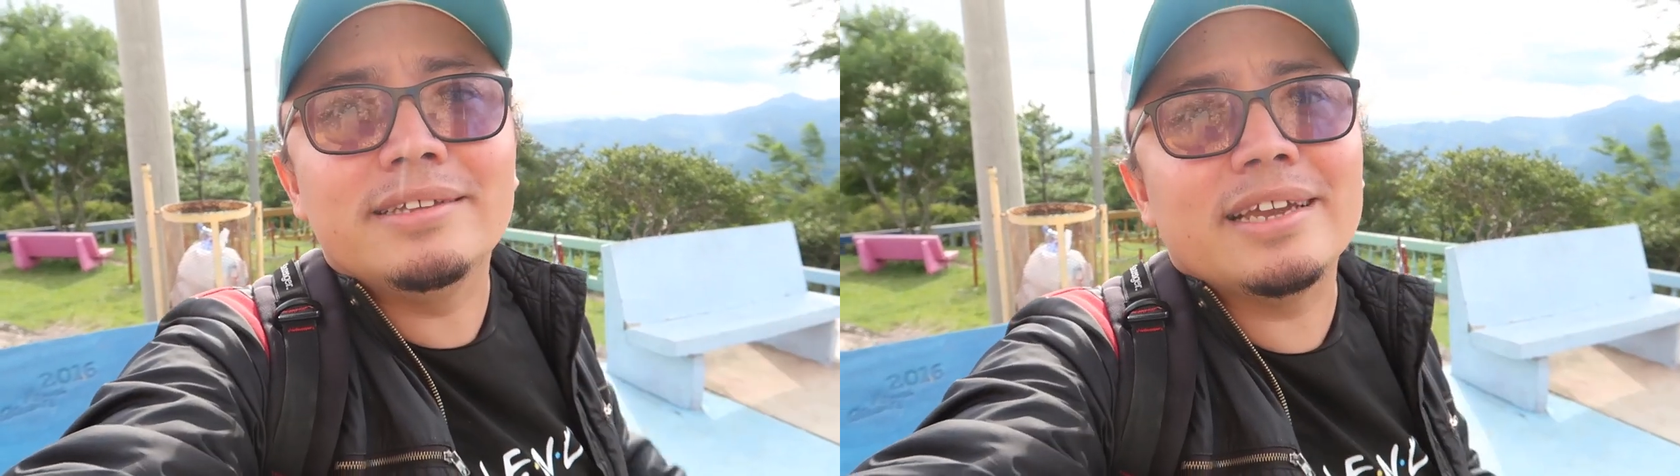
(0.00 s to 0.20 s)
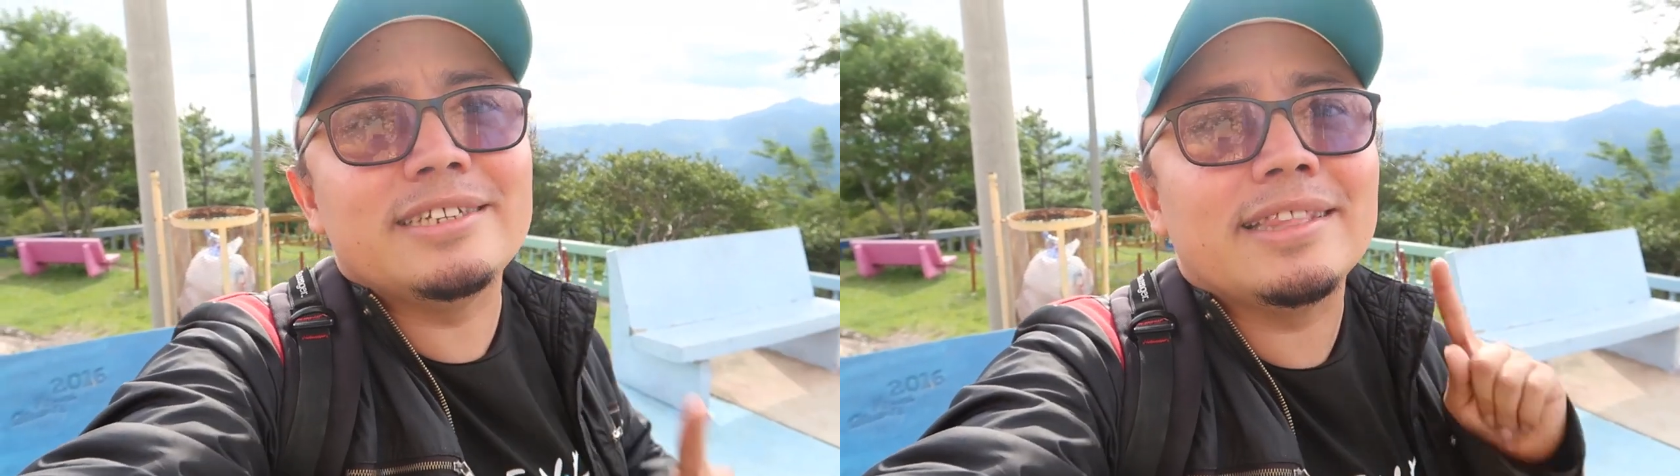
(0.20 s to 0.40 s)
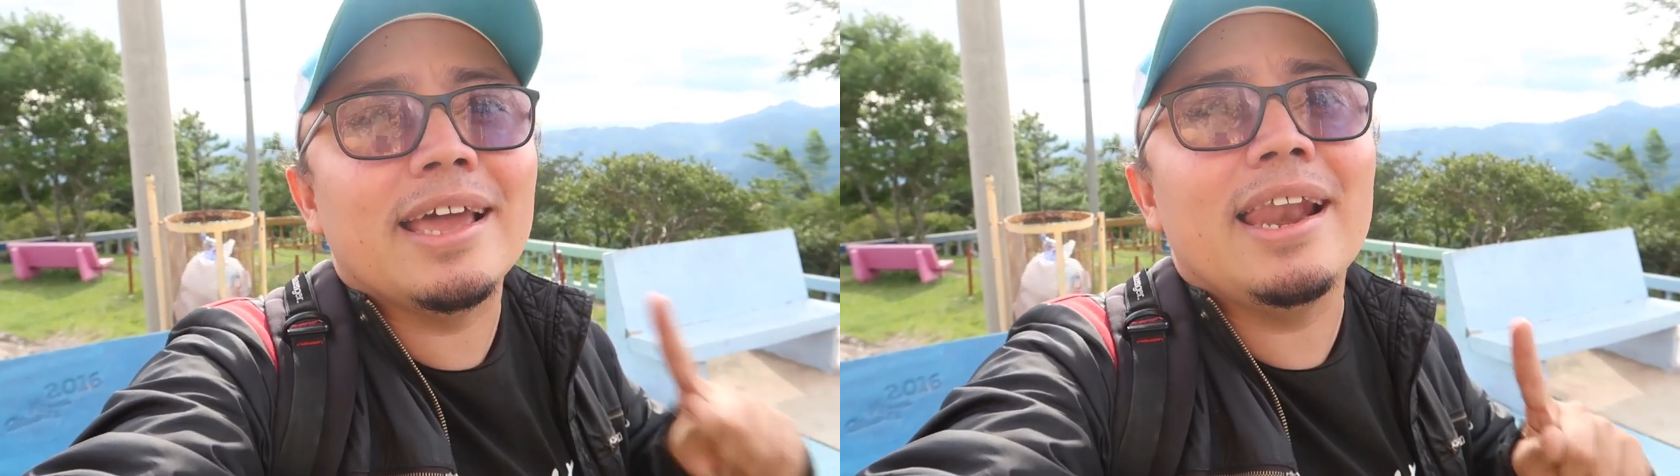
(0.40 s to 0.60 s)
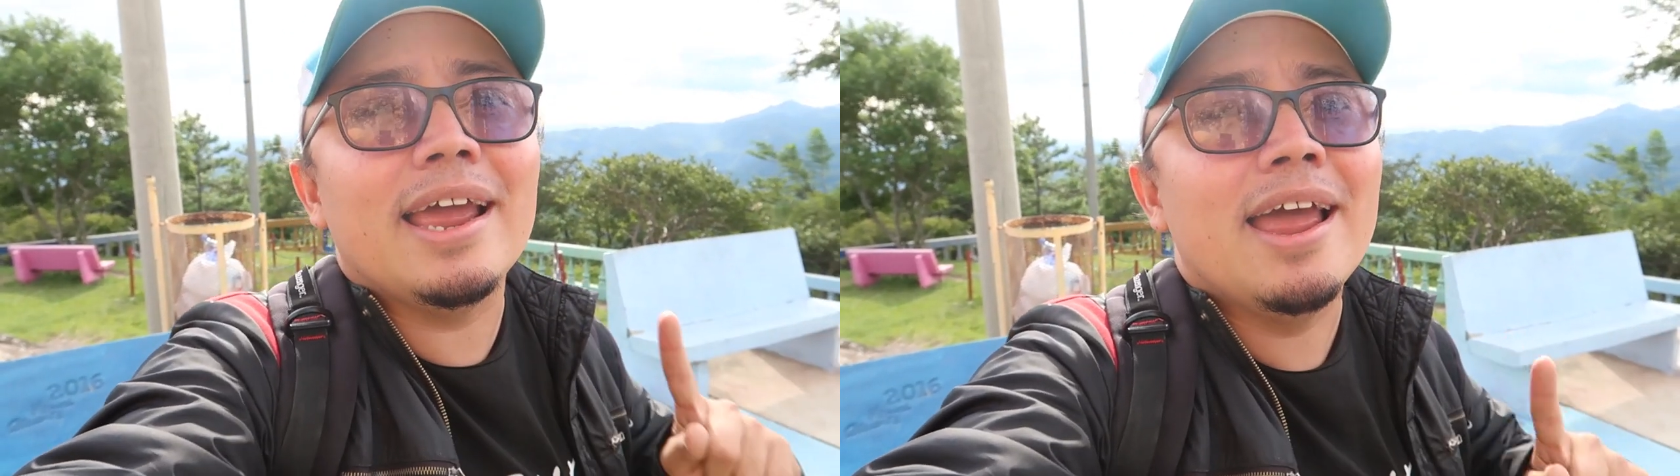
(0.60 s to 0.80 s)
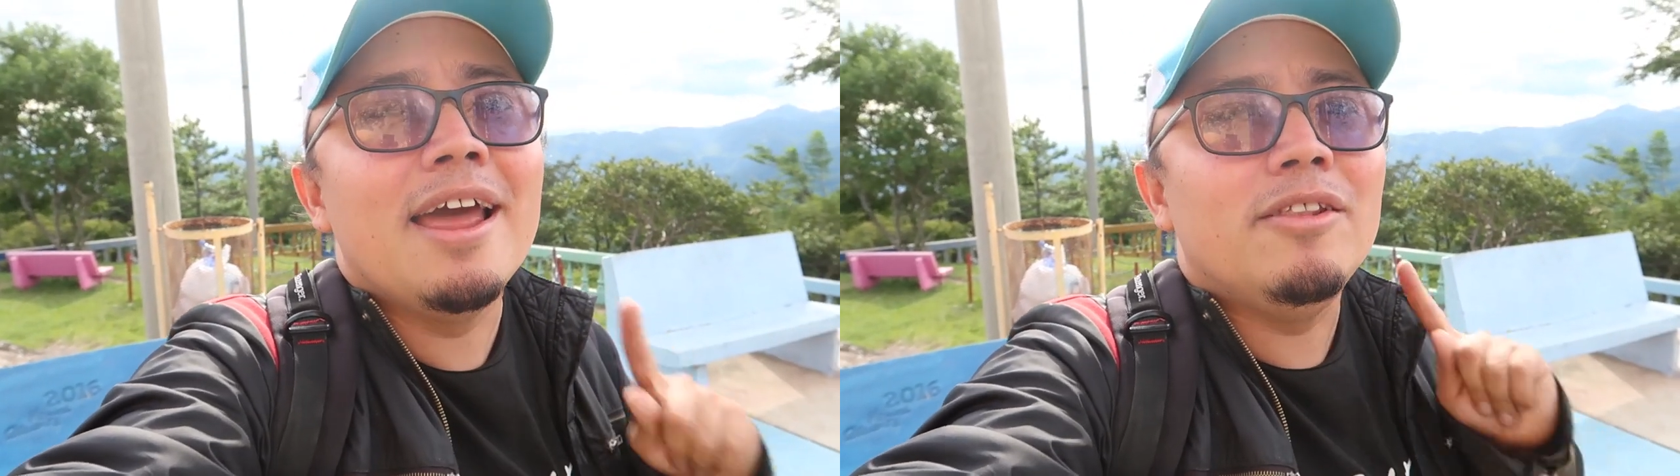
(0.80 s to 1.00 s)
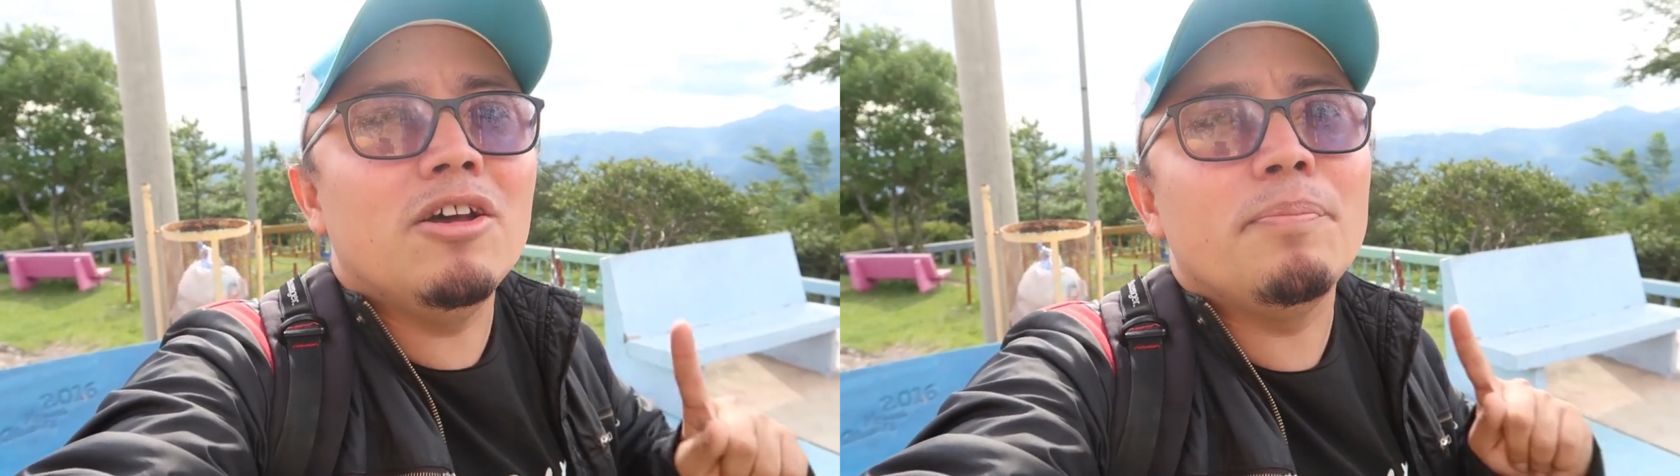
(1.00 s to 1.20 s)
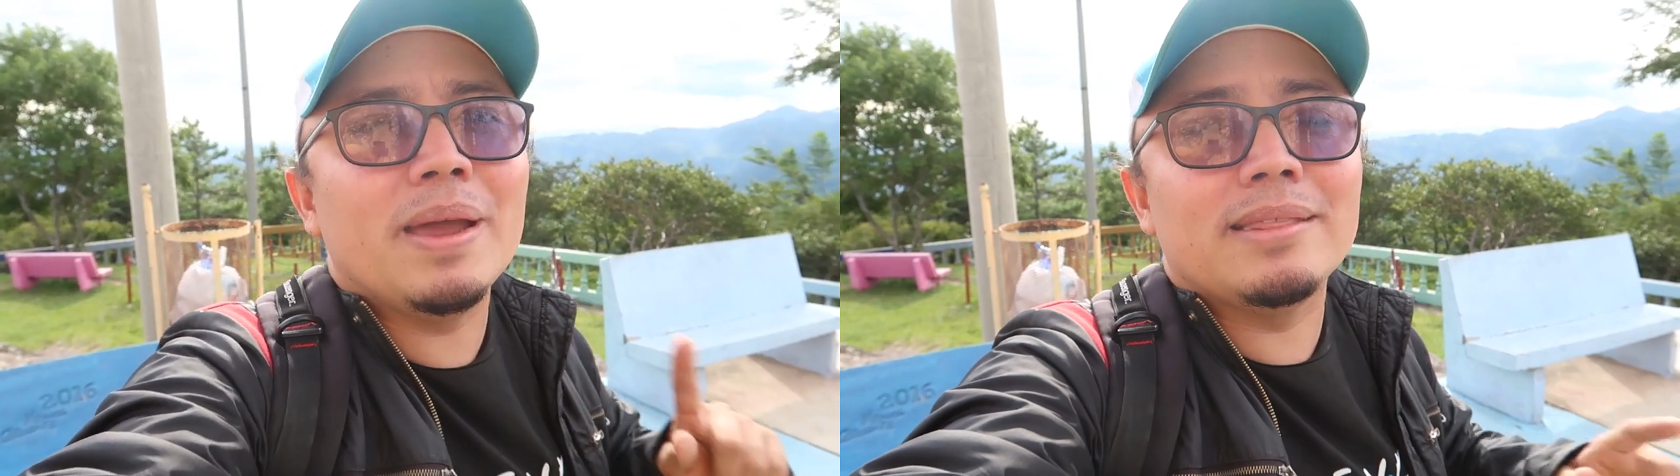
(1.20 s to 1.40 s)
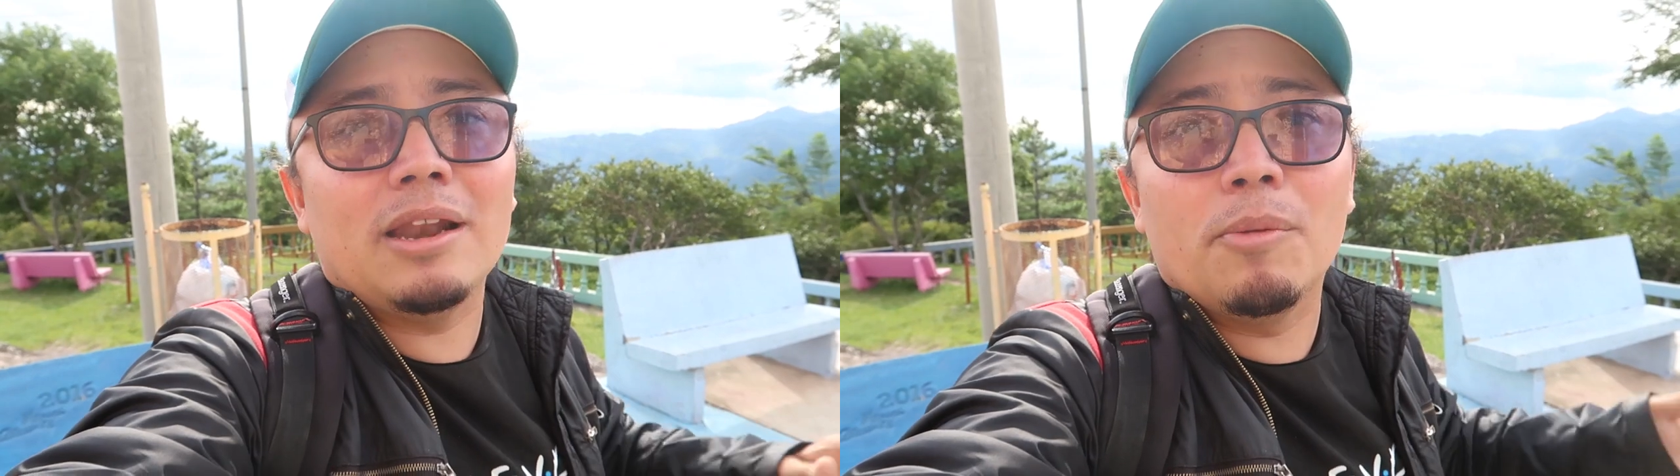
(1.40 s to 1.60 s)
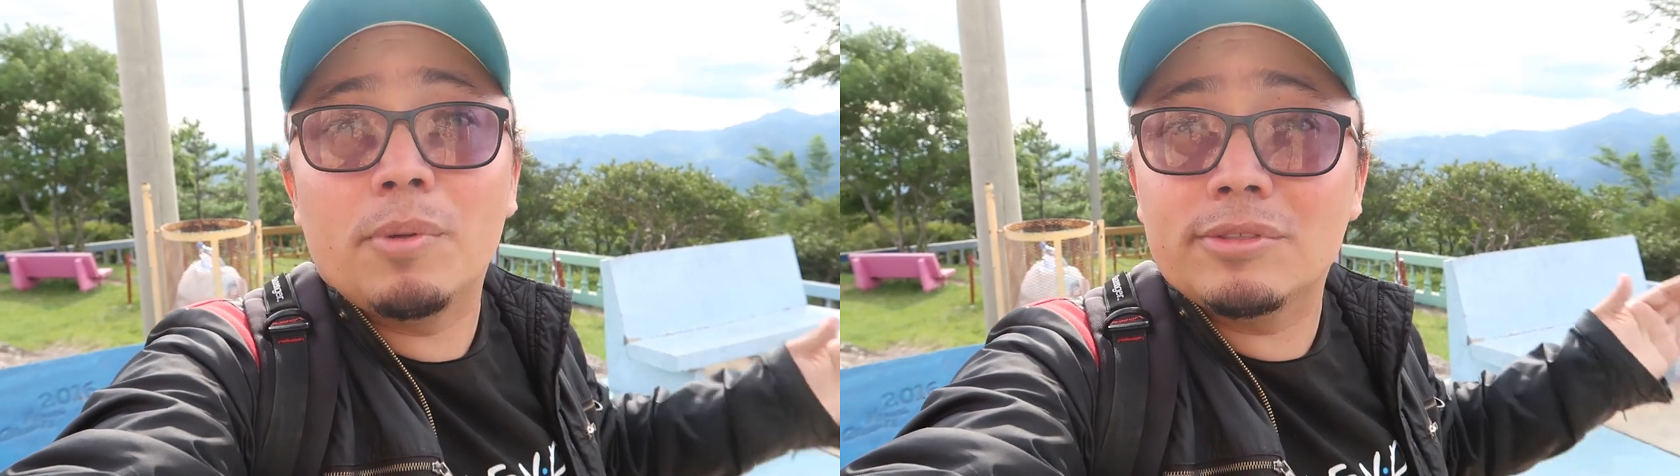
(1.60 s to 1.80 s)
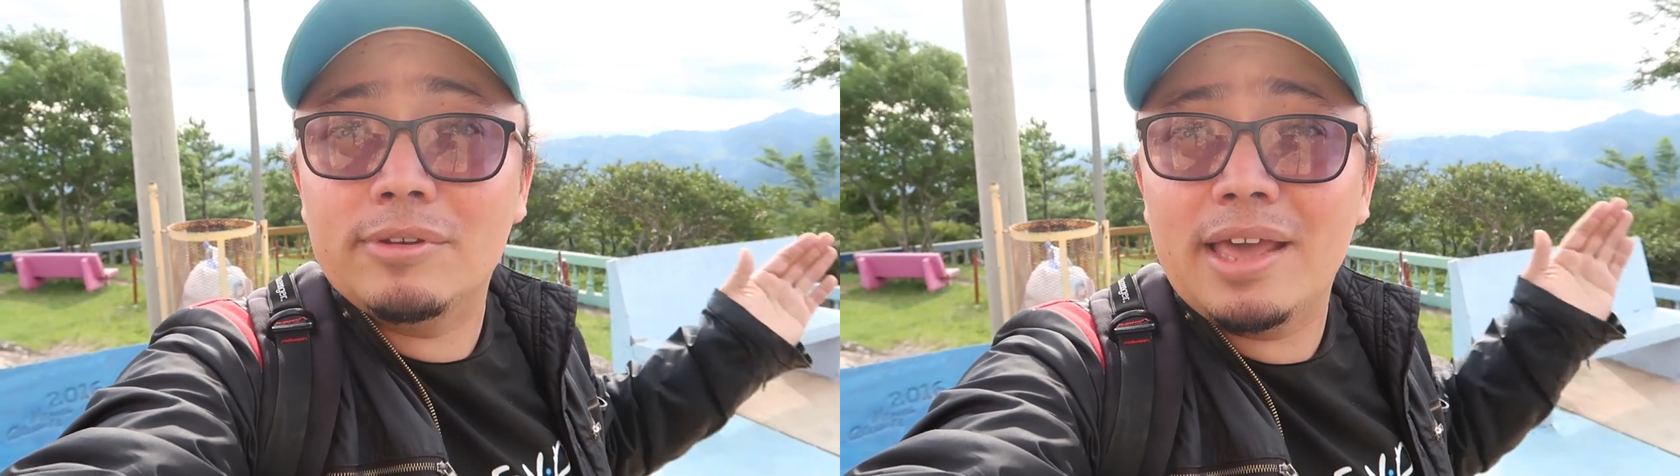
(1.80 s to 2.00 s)
Así que chateles, no pierdan la
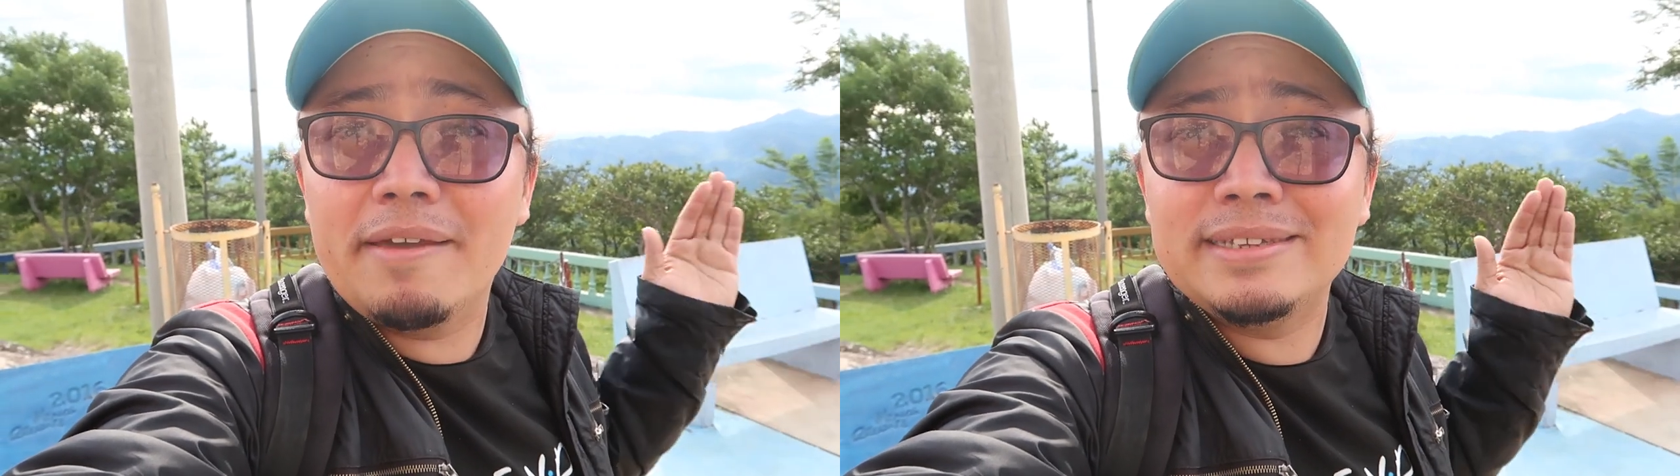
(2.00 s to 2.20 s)
oportunidad de